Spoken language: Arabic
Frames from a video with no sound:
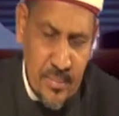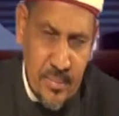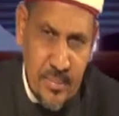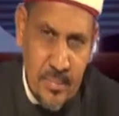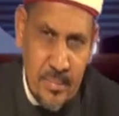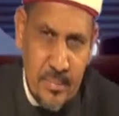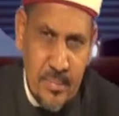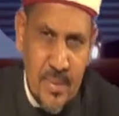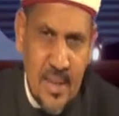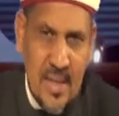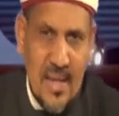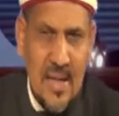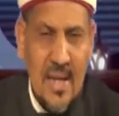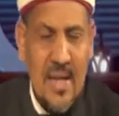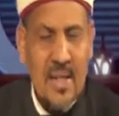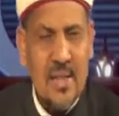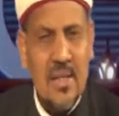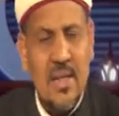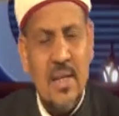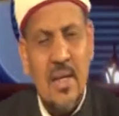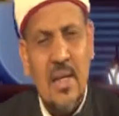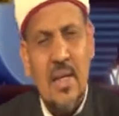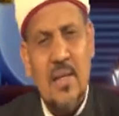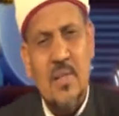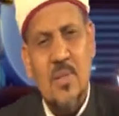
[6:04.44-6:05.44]

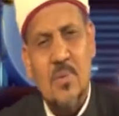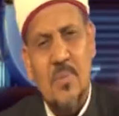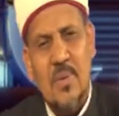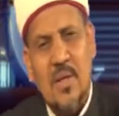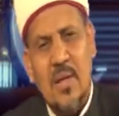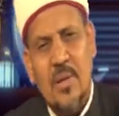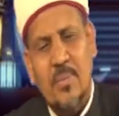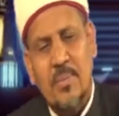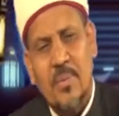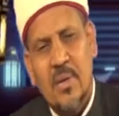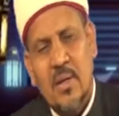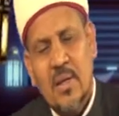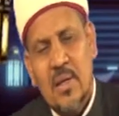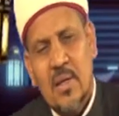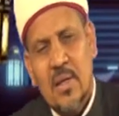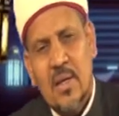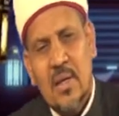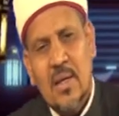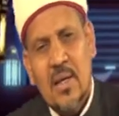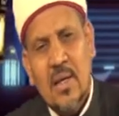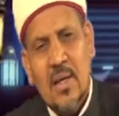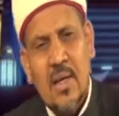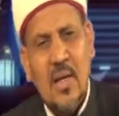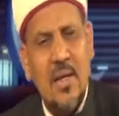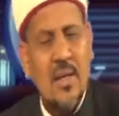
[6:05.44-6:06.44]
بهذه الأسباب
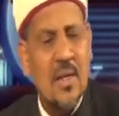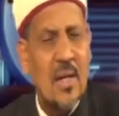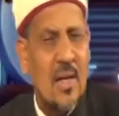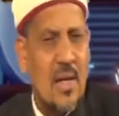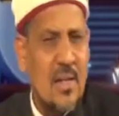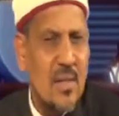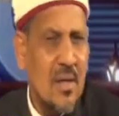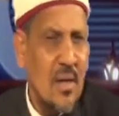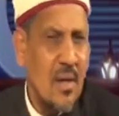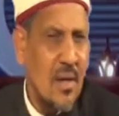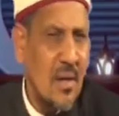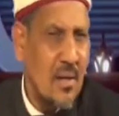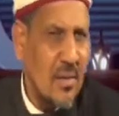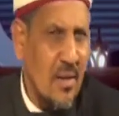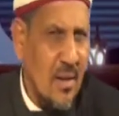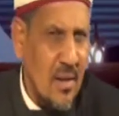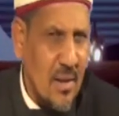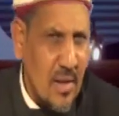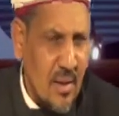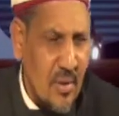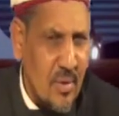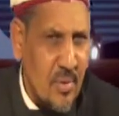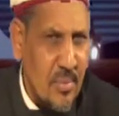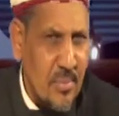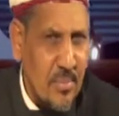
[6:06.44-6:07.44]
كان هذا خيرا
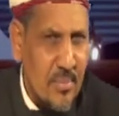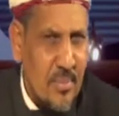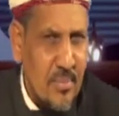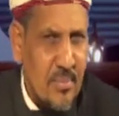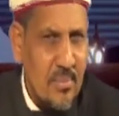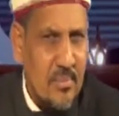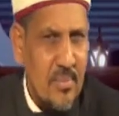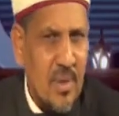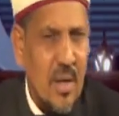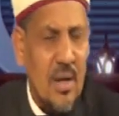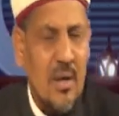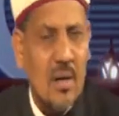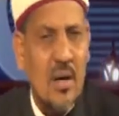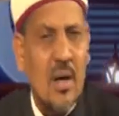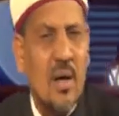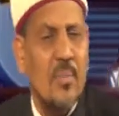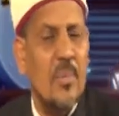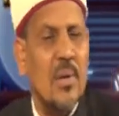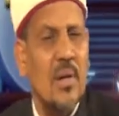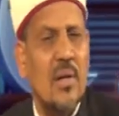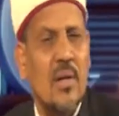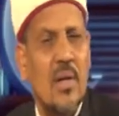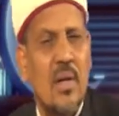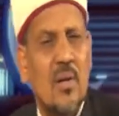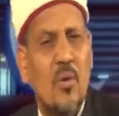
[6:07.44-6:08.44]
له ما قام
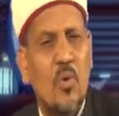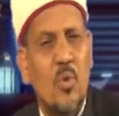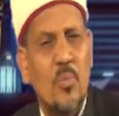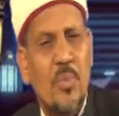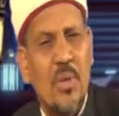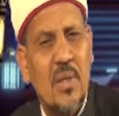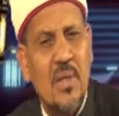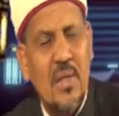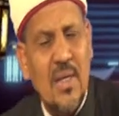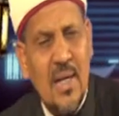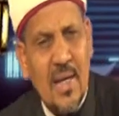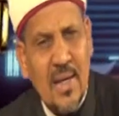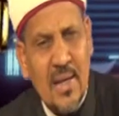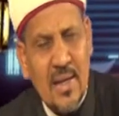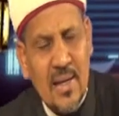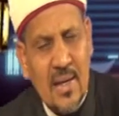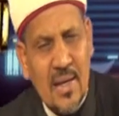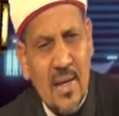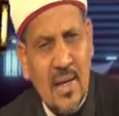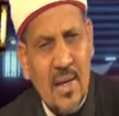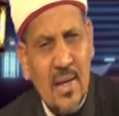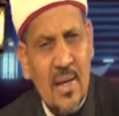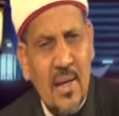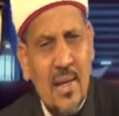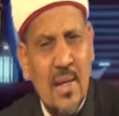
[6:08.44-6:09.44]
الله به
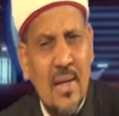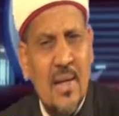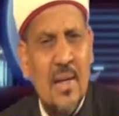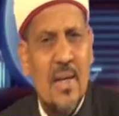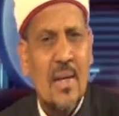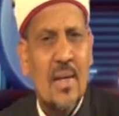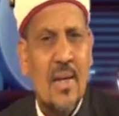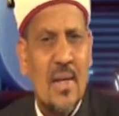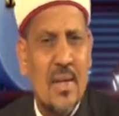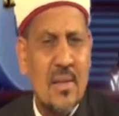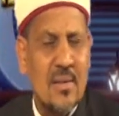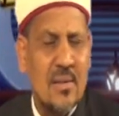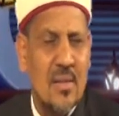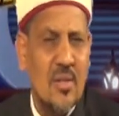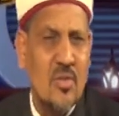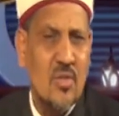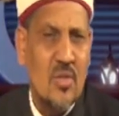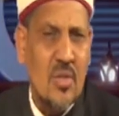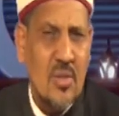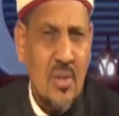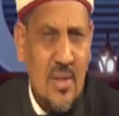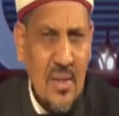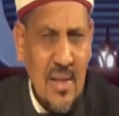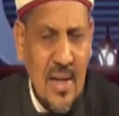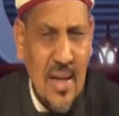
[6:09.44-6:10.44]
عنك لن
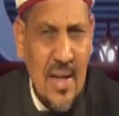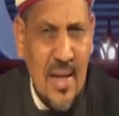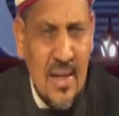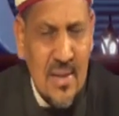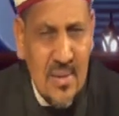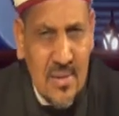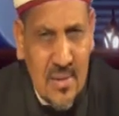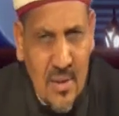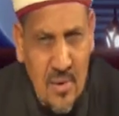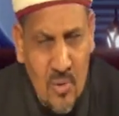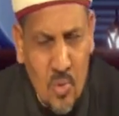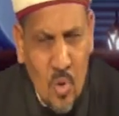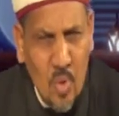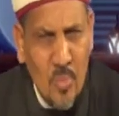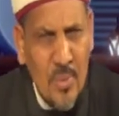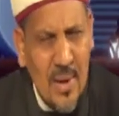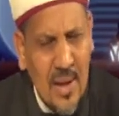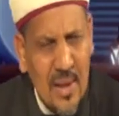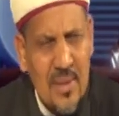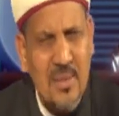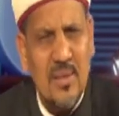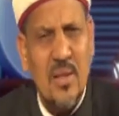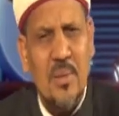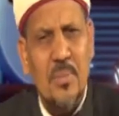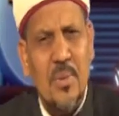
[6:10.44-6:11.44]
تستطيع أن تقوم
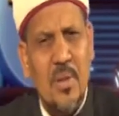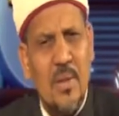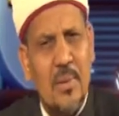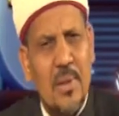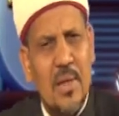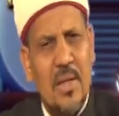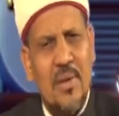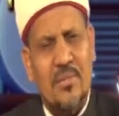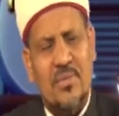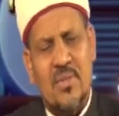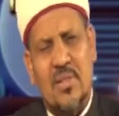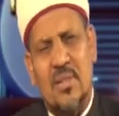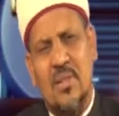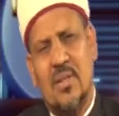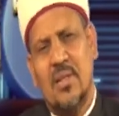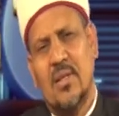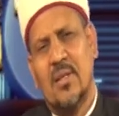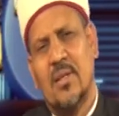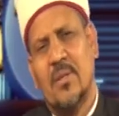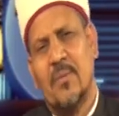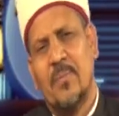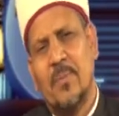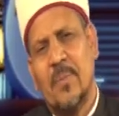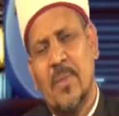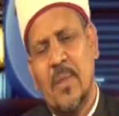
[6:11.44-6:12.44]
أنت به لنفسك
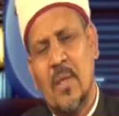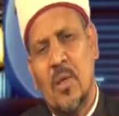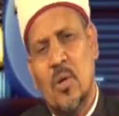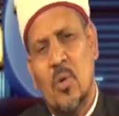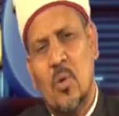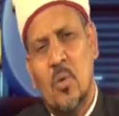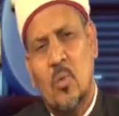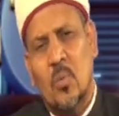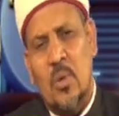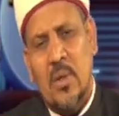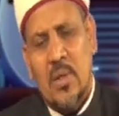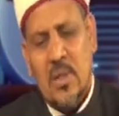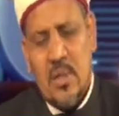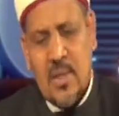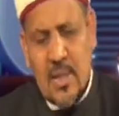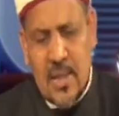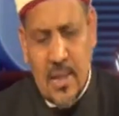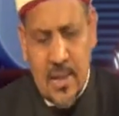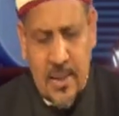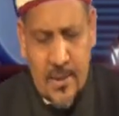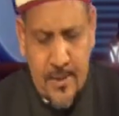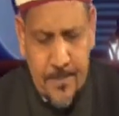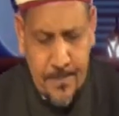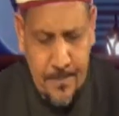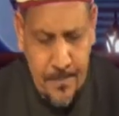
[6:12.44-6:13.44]

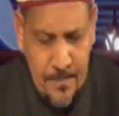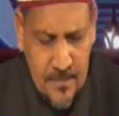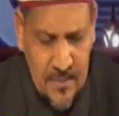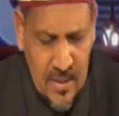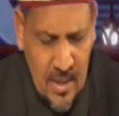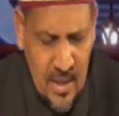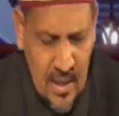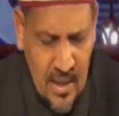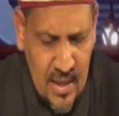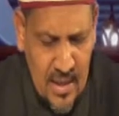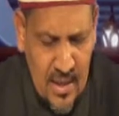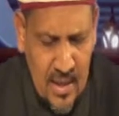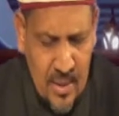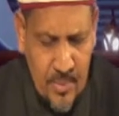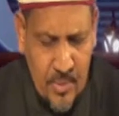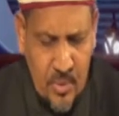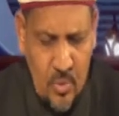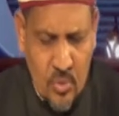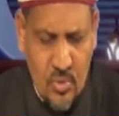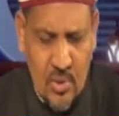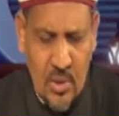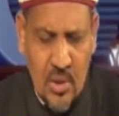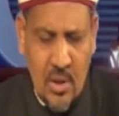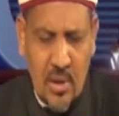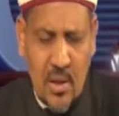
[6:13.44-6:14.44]
ولذلك
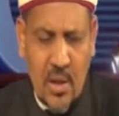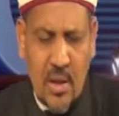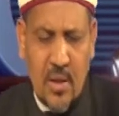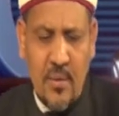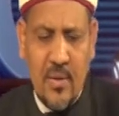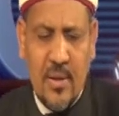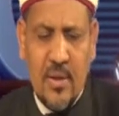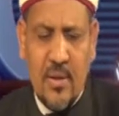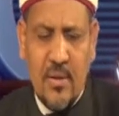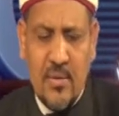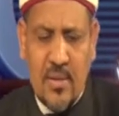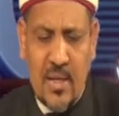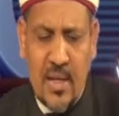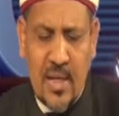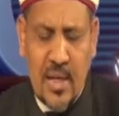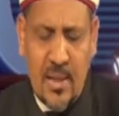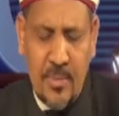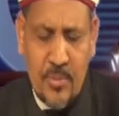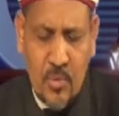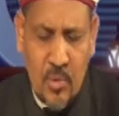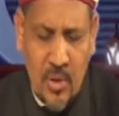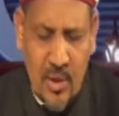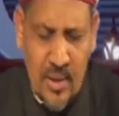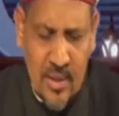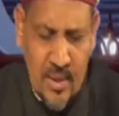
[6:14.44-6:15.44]
النبي صلى الله عليه
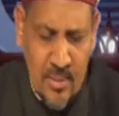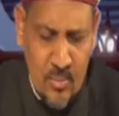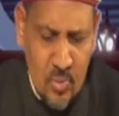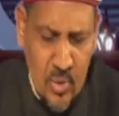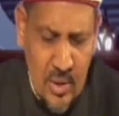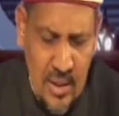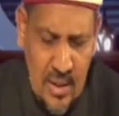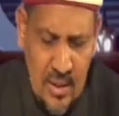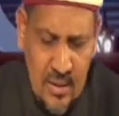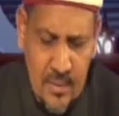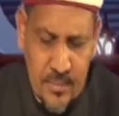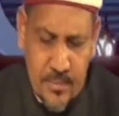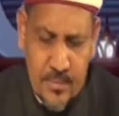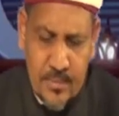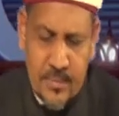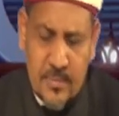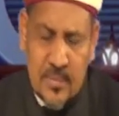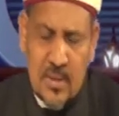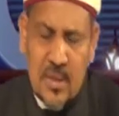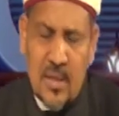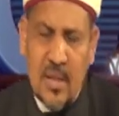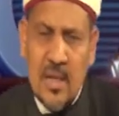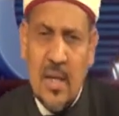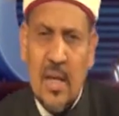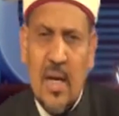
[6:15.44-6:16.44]
وسلم يعلمنا
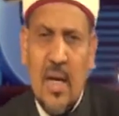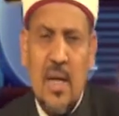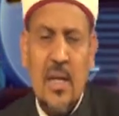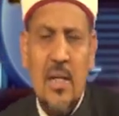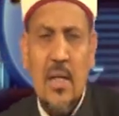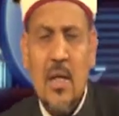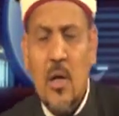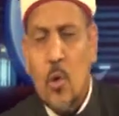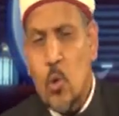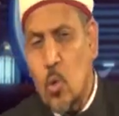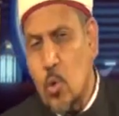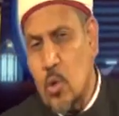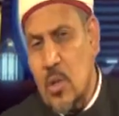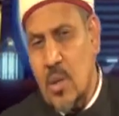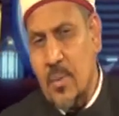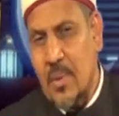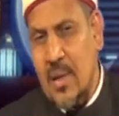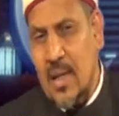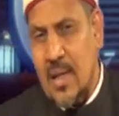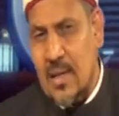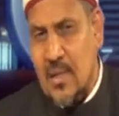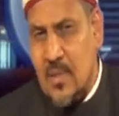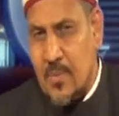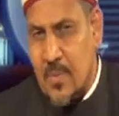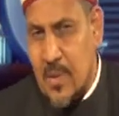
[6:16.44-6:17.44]
أن نأخذ
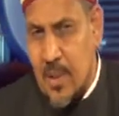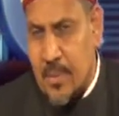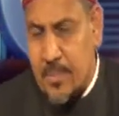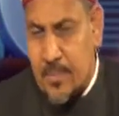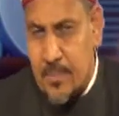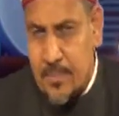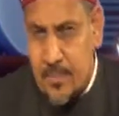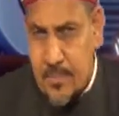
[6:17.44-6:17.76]
بالأسباب